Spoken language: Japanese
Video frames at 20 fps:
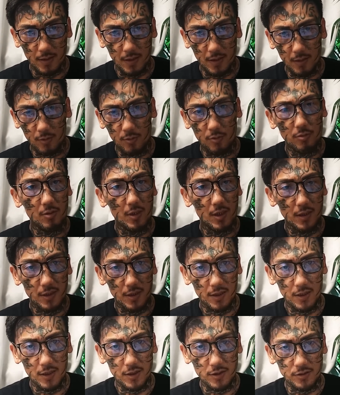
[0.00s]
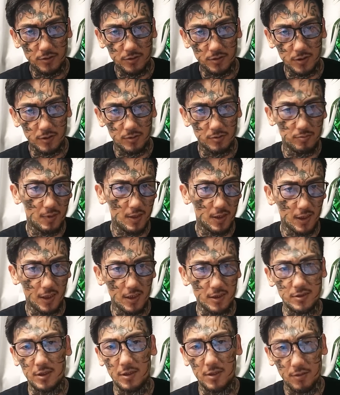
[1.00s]
えー、後半で左足君に奪い
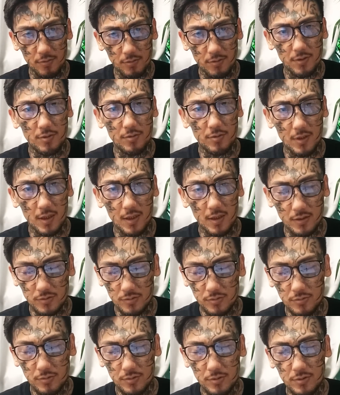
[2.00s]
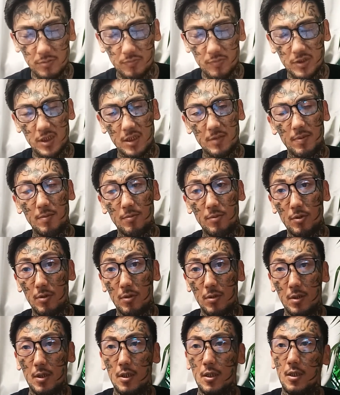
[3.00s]
返されるっていうね、そういう見せ場も、